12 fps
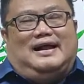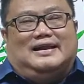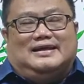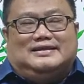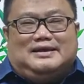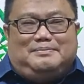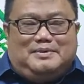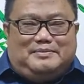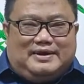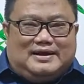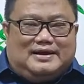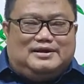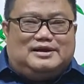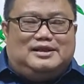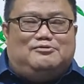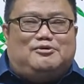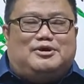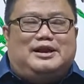Kita memberikan
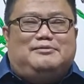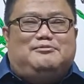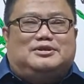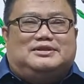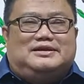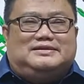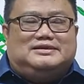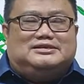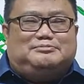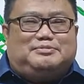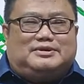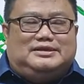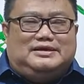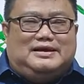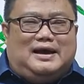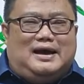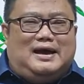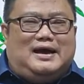early warning buat kita
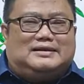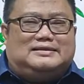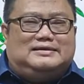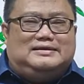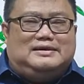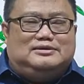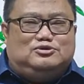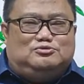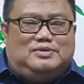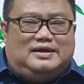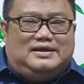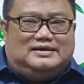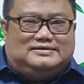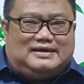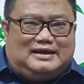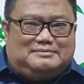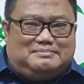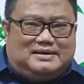sepertiga artinya jumlah yang
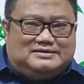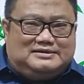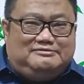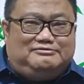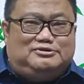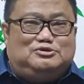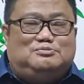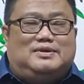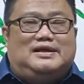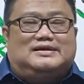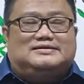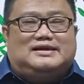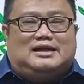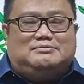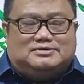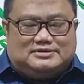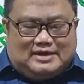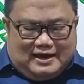sangat masif, jumlah yang sangat
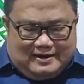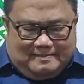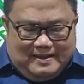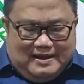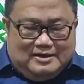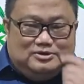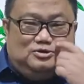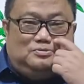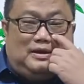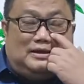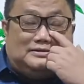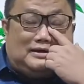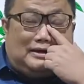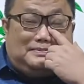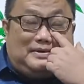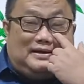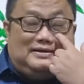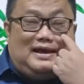besar, jumlah yang sangat
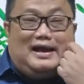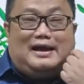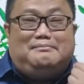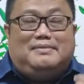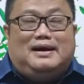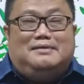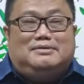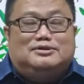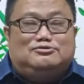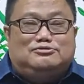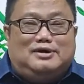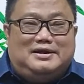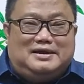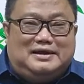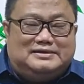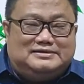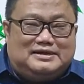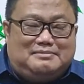banyak hamba-hamba Tuhan di
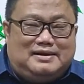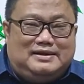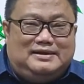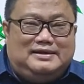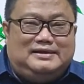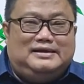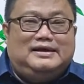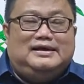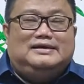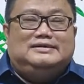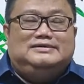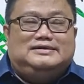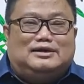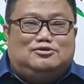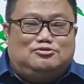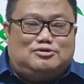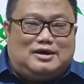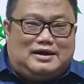akhir zaman ini
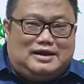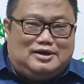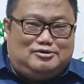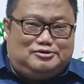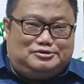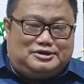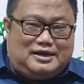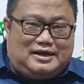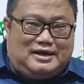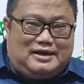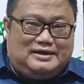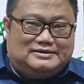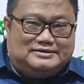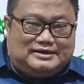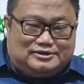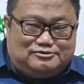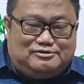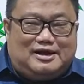jatuh karena dosa
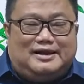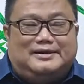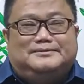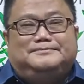seksual.